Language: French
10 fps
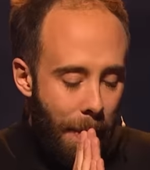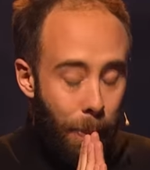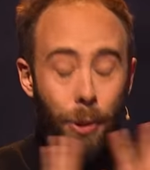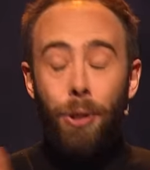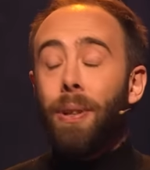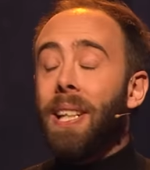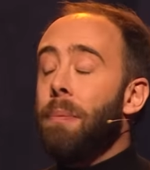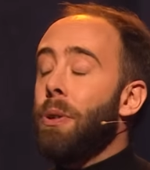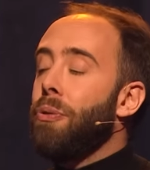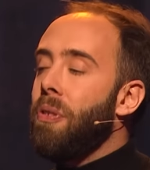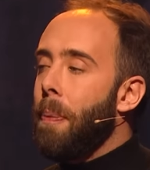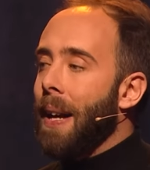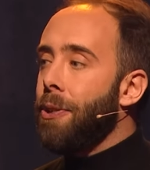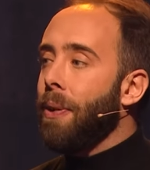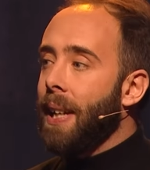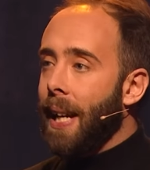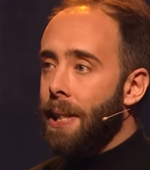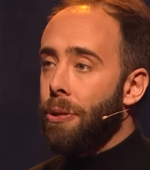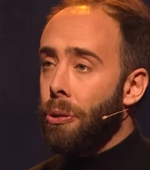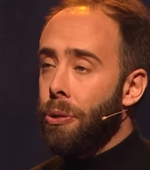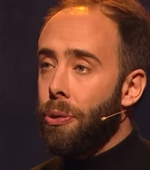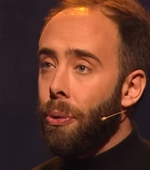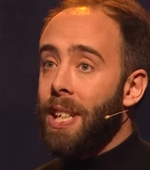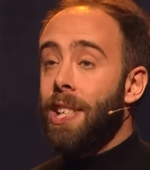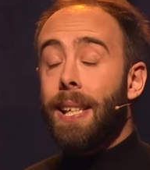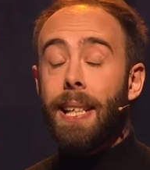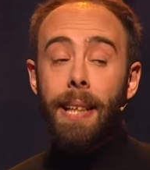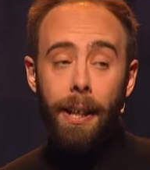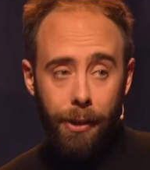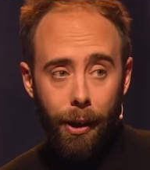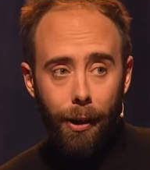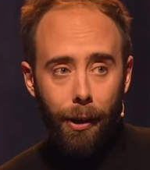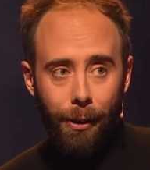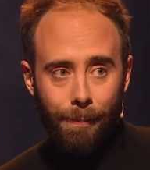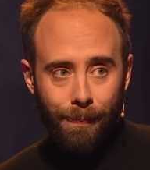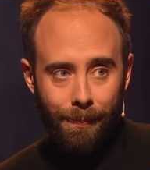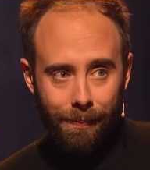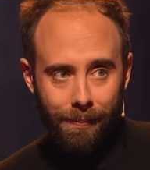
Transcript: Pour ceux qui ne me suivent pas sur les réseaux sociaux, déjà c'est un tort.